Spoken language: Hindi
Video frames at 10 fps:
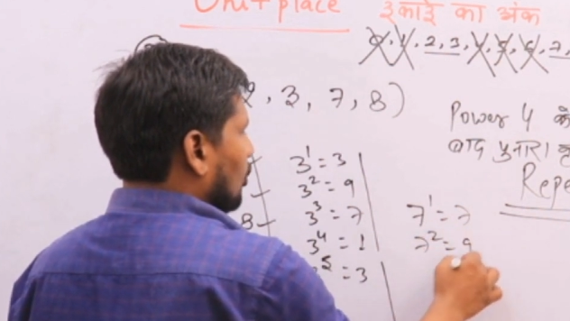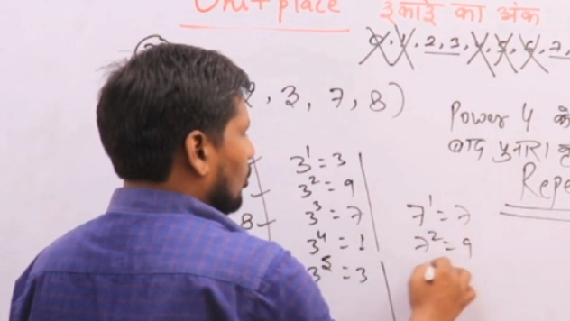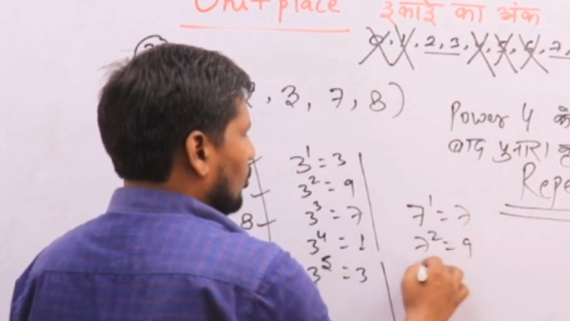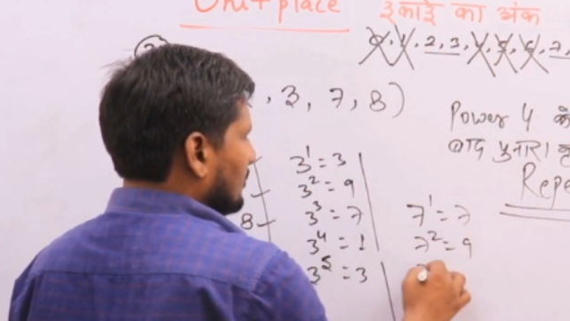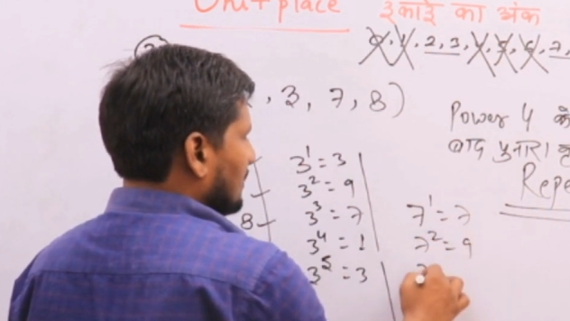
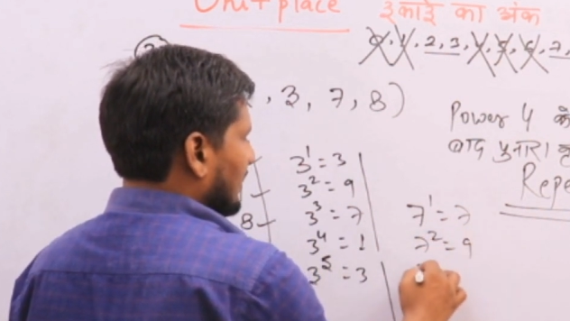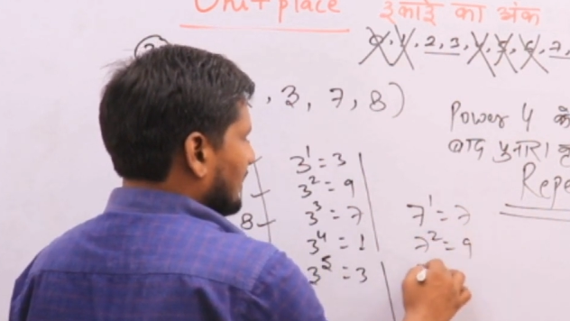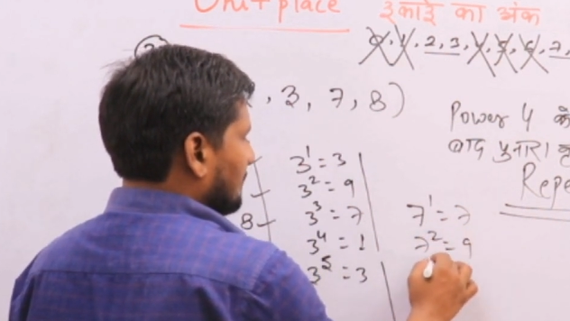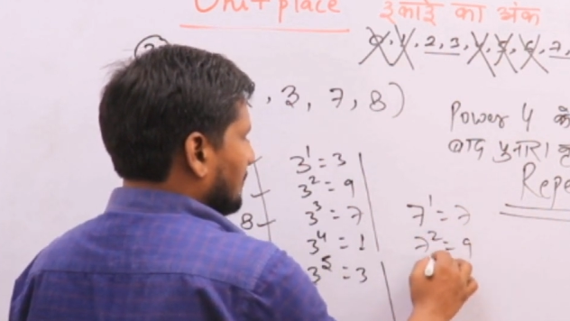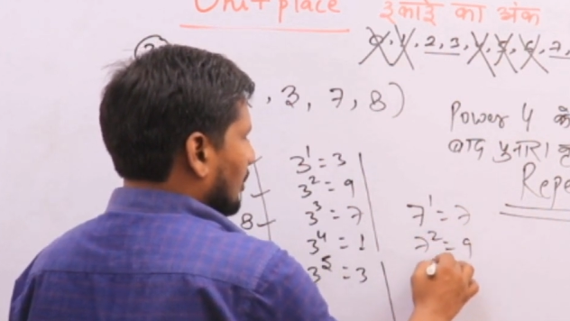सात की
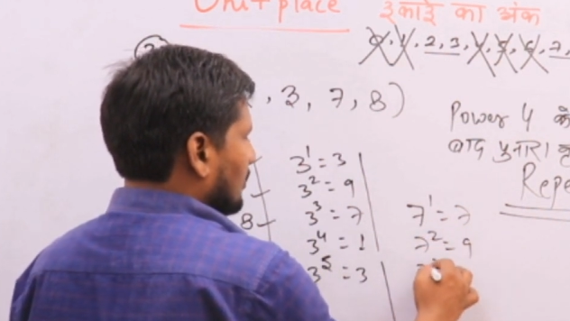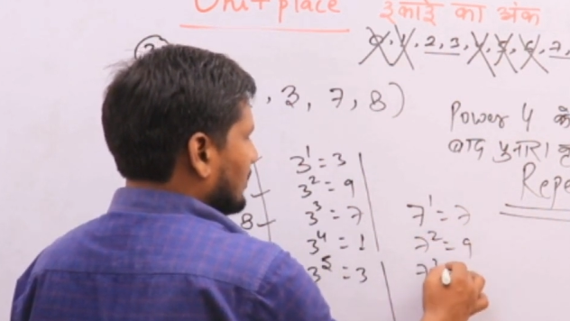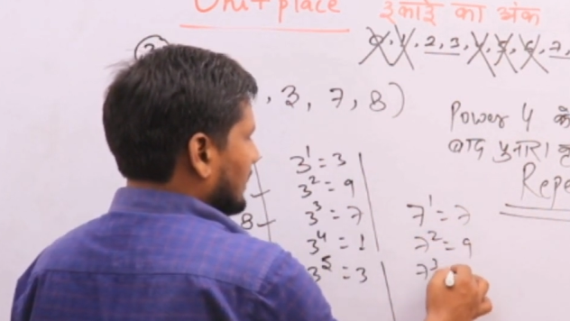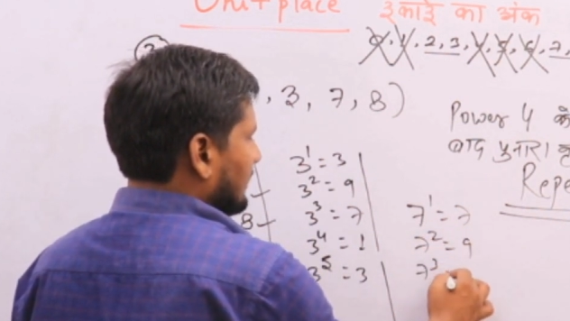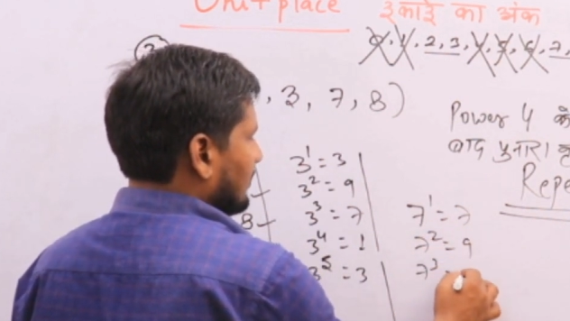पावर तीन
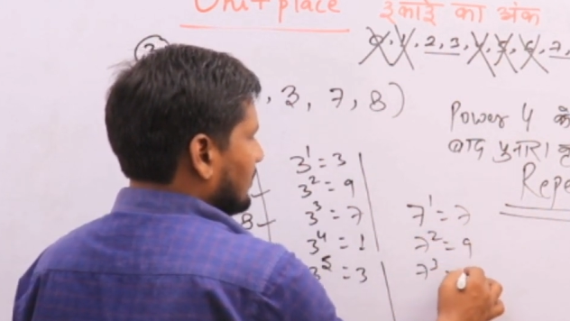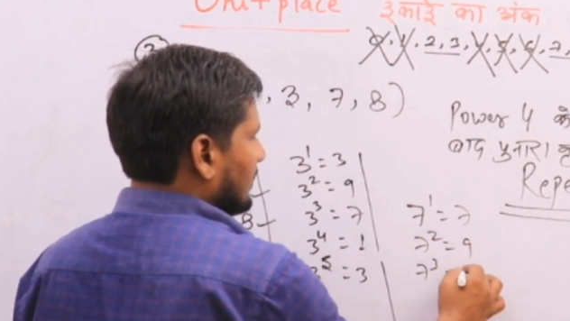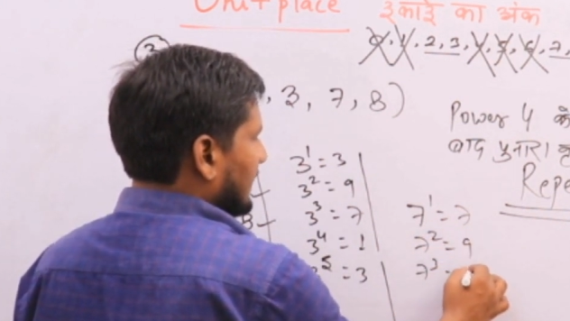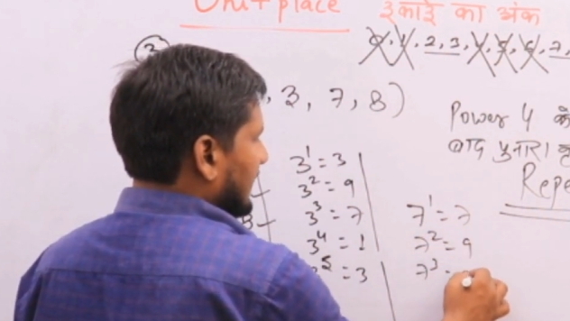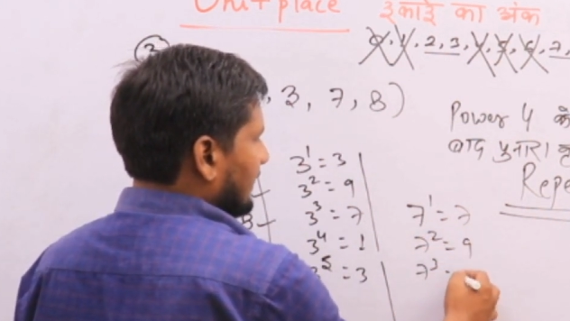
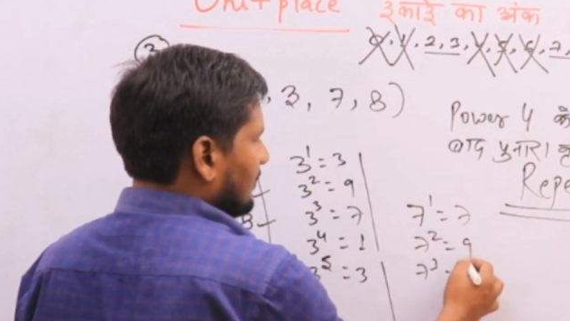तीन